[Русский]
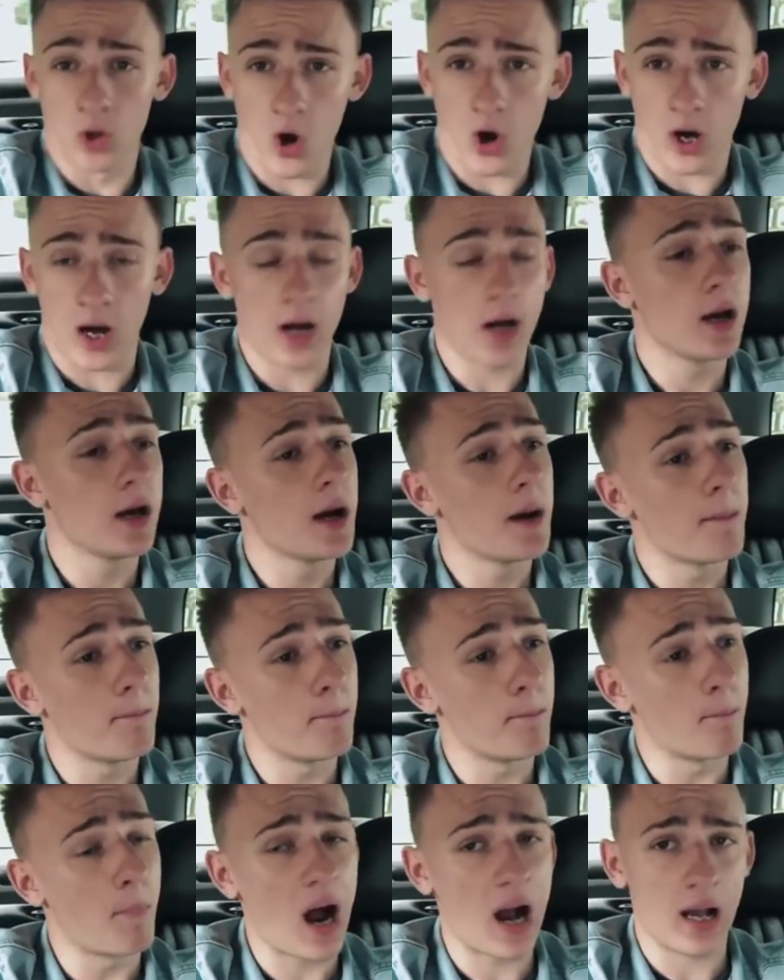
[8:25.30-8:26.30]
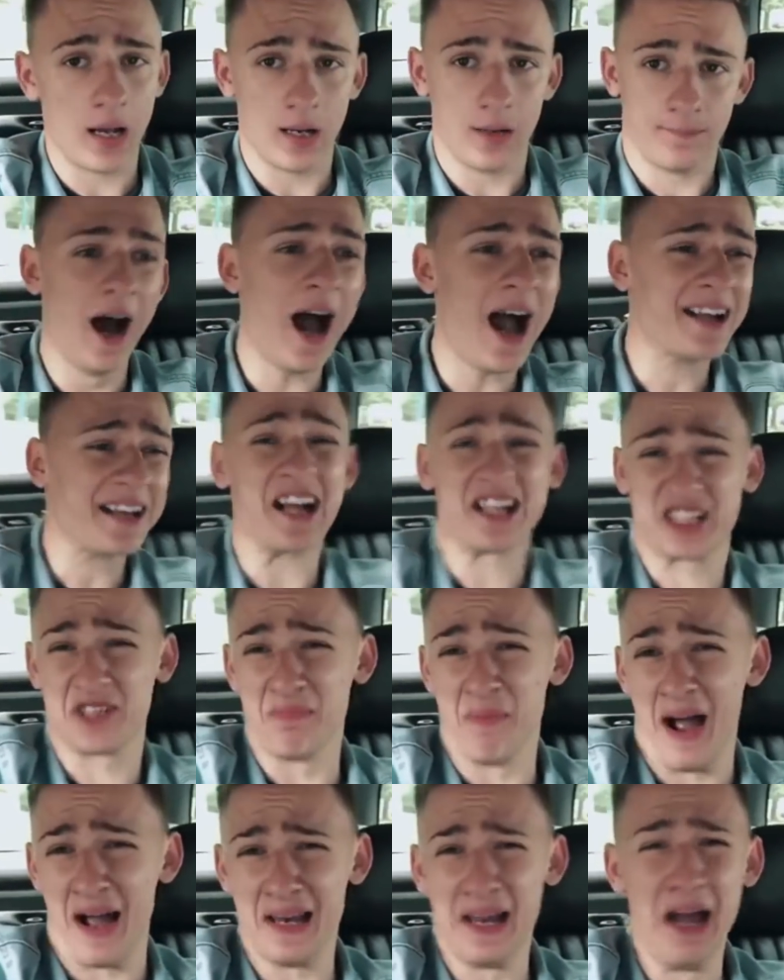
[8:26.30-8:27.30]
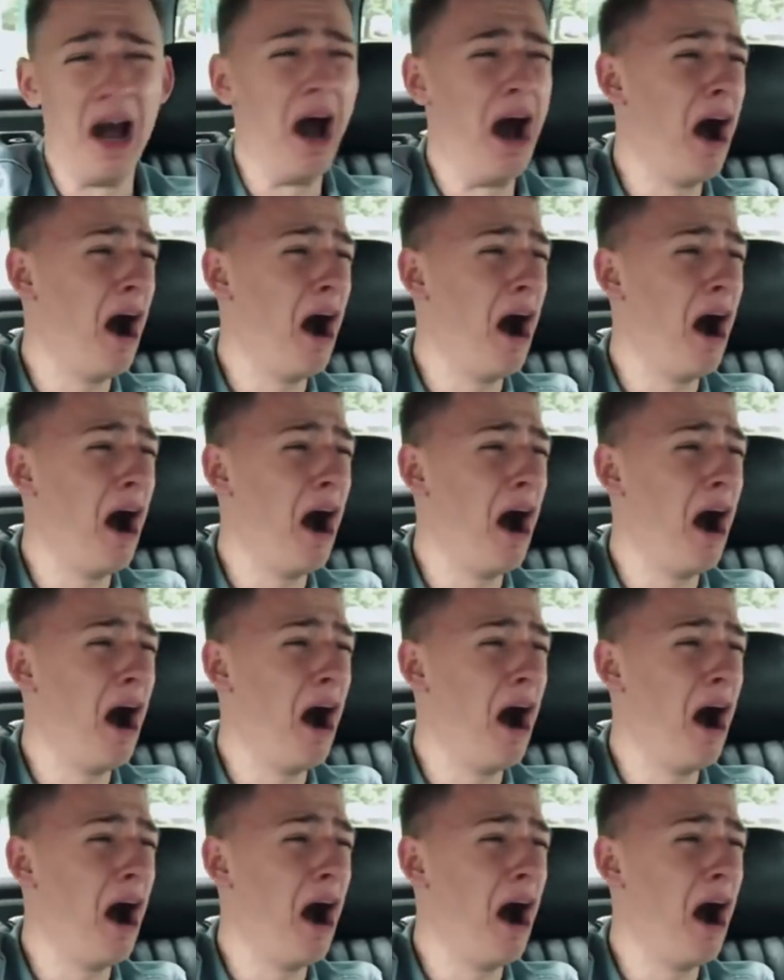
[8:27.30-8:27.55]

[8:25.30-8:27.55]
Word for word: Плохо. Маль. А как шмаль.